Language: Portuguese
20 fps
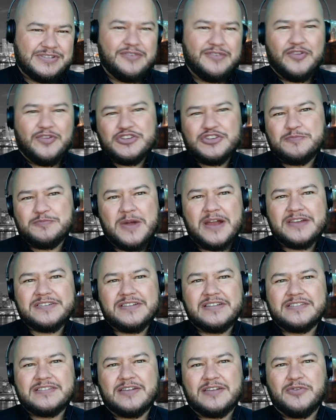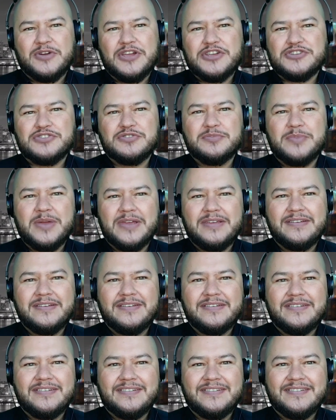faz parte dessa corrente do bem
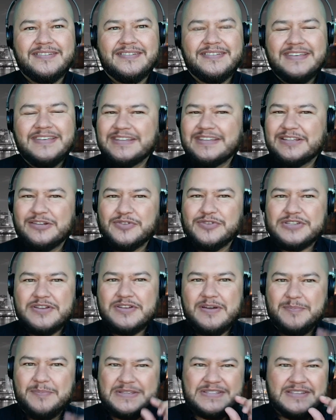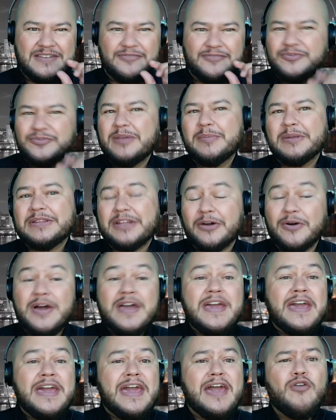então você é uma pecinha fundamental.
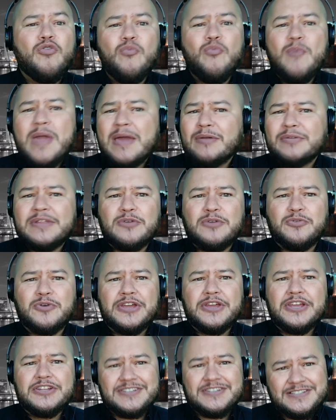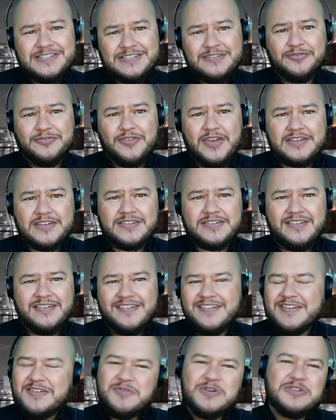É um melo da corrente que se fecha
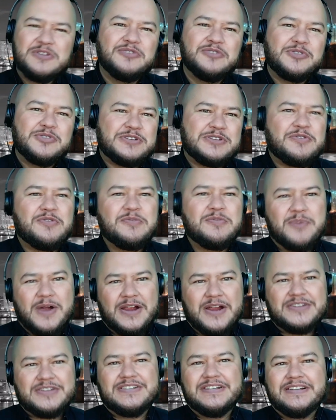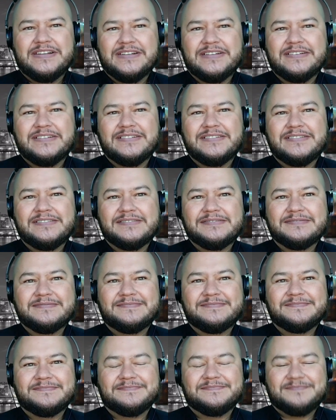quando você compartilha.
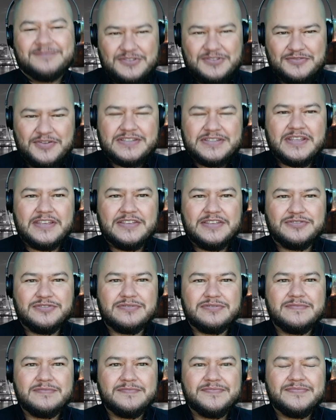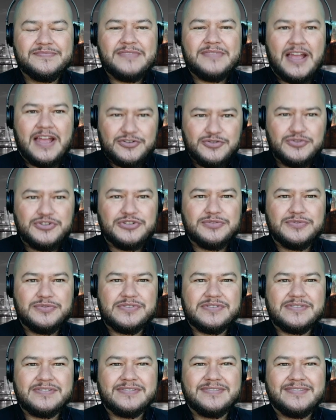Faça isso.
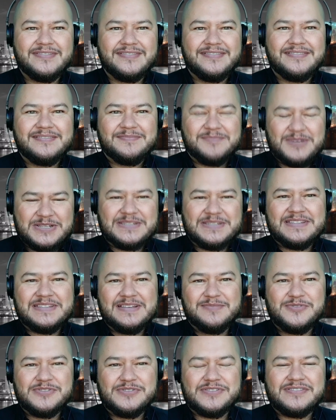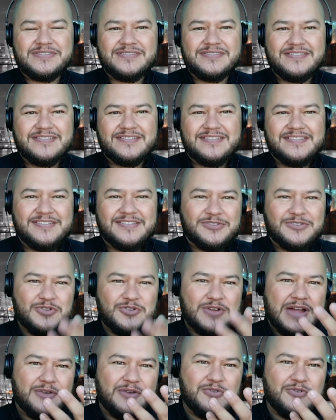Ajude-nos. Precisamos
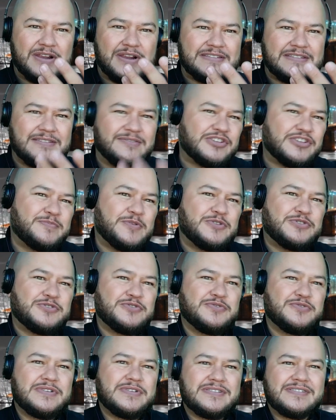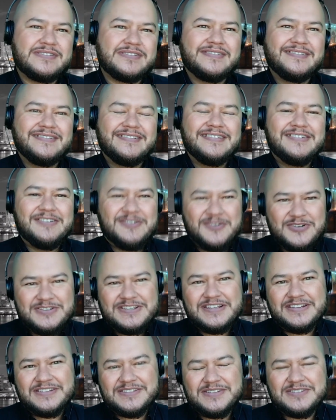tocar o coração das pessoas onde
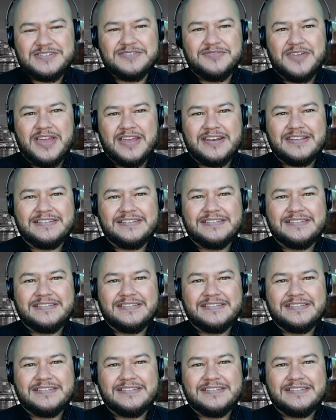elas estiverem.